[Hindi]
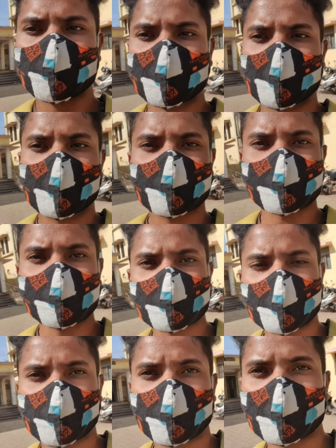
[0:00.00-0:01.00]
सो so, बैंक के सील
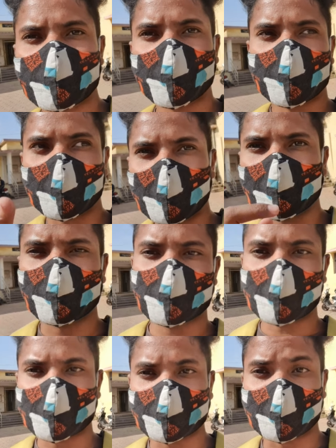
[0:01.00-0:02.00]
साइन हो गया वो खड़ा है
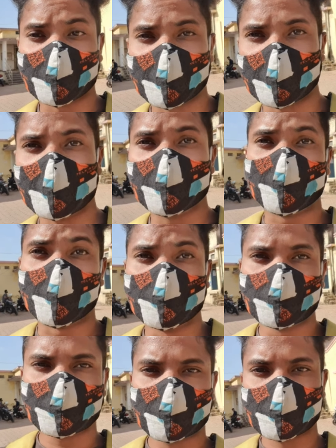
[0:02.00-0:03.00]
वहाँ पे जमा करना है
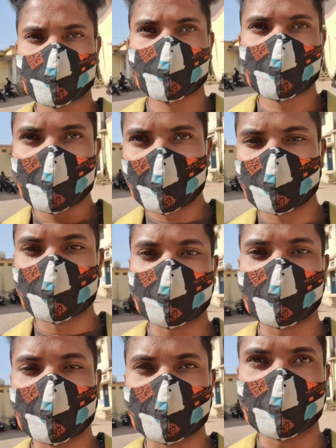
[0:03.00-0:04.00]
फॉर्म
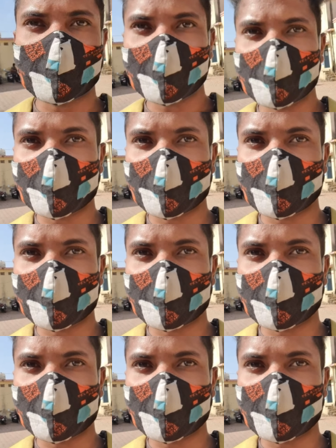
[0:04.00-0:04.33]
ये खड़ी ये लगी